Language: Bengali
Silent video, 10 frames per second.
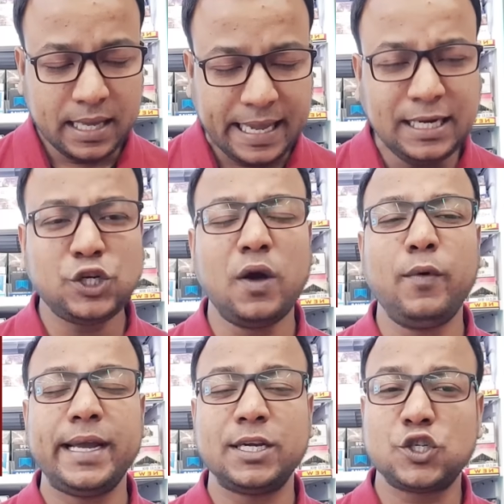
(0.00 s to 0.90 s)
এই
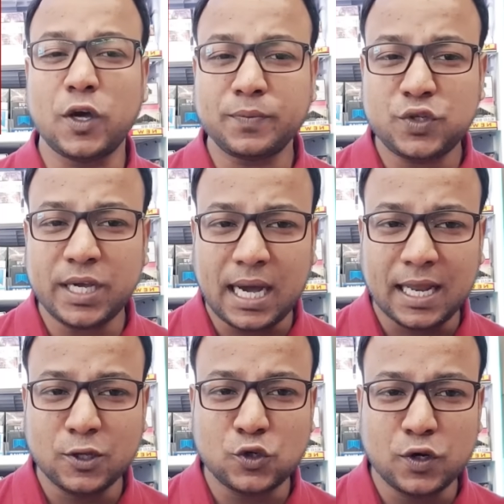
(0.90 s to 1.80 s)
সময়ে সবচেয়ে
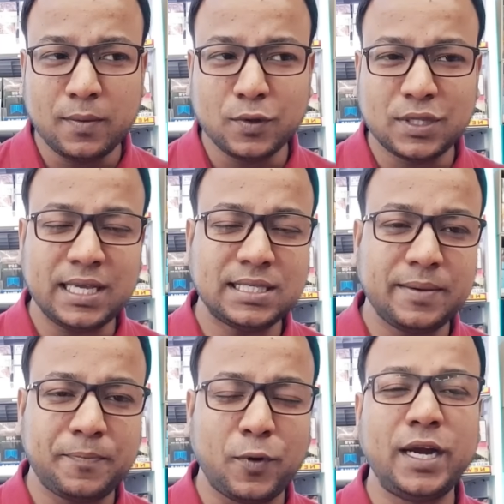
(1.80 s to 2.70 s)
আলোচনার মধ্যে
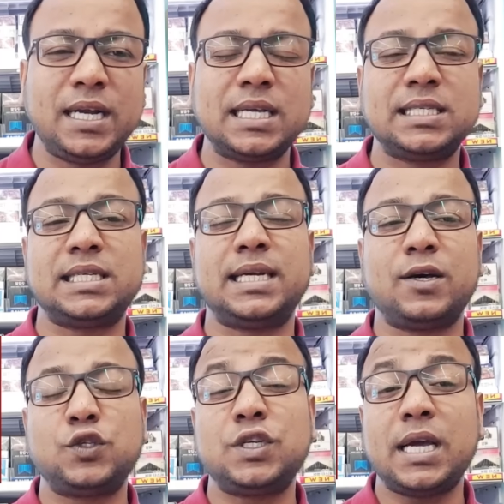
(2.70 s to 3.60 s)
যে পয়েন্ট আছে
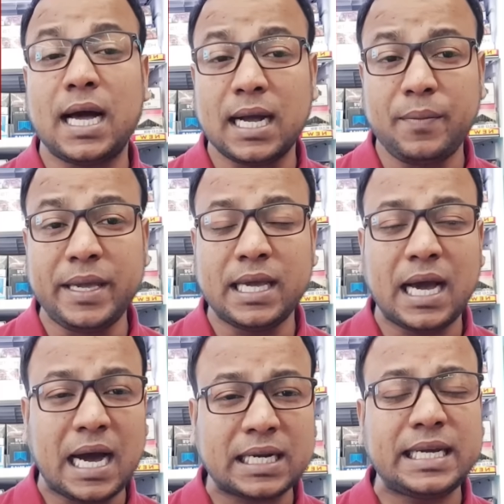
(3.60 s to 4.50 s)
সেটা হচ্ছে আগামী
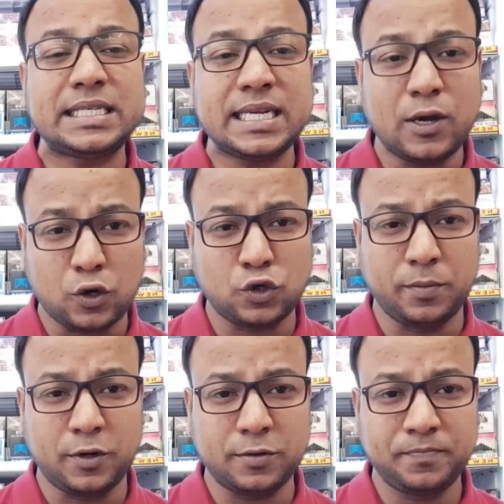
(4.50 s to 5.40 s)
আটাইশে
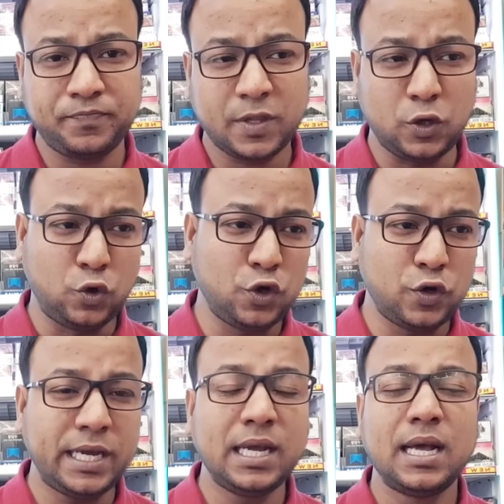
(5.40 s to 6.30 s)
অক্টোবর গনে
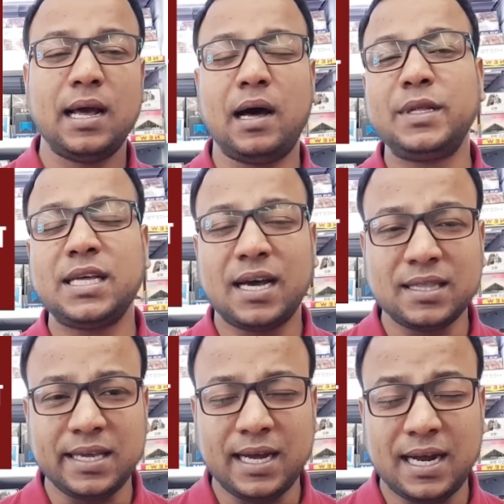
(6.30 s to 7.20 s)
গনে আমাদের
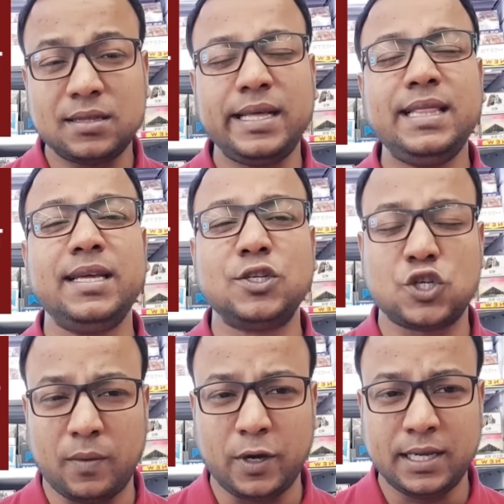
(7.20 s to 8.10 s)
হাতে আর তিন দিন
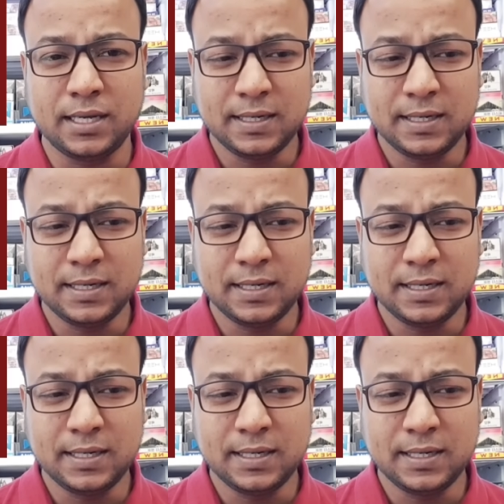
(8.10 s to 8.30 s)
সময়